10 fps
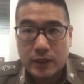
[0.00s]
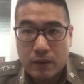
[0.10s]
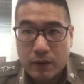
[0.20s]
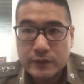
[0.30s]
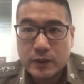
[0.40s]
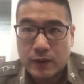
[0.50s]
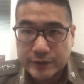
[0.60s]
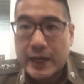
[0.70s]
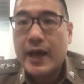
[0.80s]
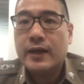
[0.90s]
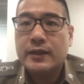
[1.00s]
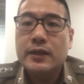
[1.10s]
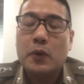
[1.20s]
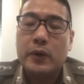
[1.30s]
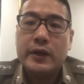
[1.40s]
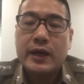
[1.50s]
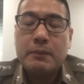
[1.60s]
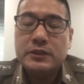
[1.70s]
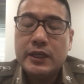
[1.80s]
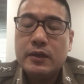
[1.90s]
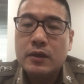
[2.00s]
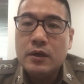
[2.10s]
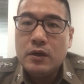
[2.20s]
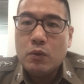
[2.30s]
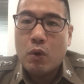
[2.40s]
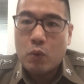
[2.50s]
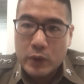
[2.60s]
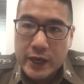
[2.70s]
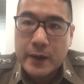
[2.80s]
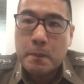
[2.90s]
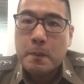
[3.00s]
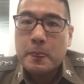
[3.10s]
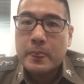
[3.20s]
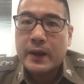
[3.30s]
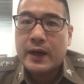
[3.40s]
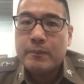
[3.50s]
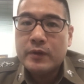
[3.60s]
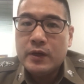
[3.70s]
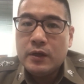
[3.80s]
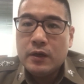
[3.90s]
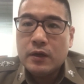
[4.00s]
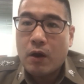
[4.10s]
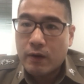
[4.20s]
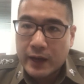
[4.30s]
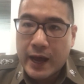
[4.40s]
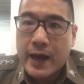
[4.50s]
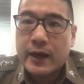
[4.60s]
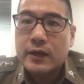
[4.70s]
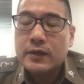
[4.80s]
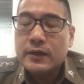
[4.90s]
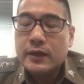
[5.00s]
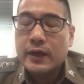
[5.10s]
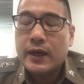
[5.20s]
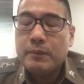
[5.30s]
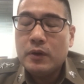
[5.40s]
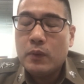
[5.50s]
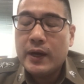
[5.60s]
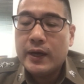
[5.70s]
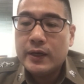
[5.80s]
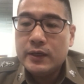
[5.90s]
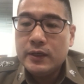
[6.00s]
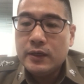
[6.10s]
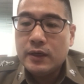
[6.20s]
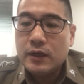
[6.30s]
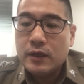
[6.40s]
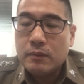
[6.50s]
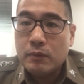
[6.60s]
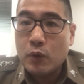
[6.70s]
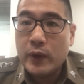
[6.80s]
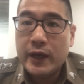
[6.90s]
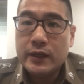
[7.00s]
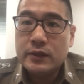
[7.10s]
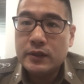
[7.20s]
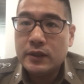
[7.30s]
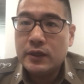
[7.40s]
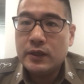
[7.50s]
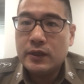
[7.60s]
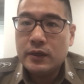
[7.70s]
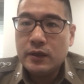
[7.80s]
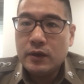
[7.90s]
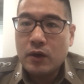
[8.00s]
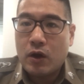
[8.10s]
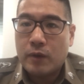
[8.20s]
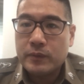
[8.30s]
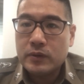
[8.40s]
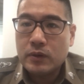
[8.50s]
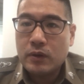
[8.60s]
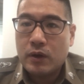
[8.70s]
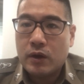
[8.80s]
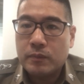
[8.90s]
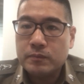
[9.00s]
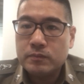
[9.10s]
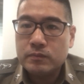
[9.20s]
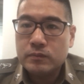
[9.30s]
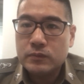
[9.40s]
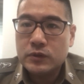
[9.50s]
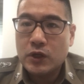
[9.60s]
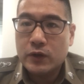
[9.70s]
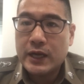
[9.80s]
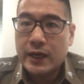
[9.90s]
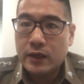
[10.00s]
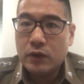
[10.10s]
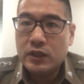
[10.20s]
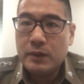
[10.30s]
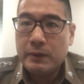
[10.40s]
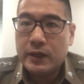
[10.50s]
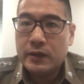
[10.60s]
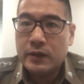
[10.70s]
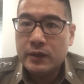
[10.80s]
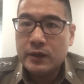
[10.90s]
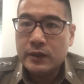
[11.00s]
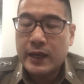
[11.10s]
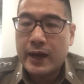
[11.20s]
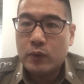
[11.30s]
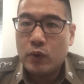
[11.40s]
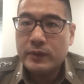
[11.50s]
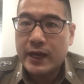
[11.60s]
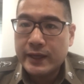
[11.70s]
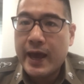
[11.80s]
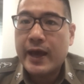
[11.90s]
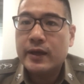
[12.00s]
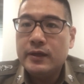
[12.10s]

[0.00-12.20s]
สิ่งก่อกอสร้างในถนนนะครับเช่นวงเวียนนะครับเกาะกลางนะครับหรือว่าบริเวณขอบขอบช่องทางรถที่เป็นทางร่วมทางแยก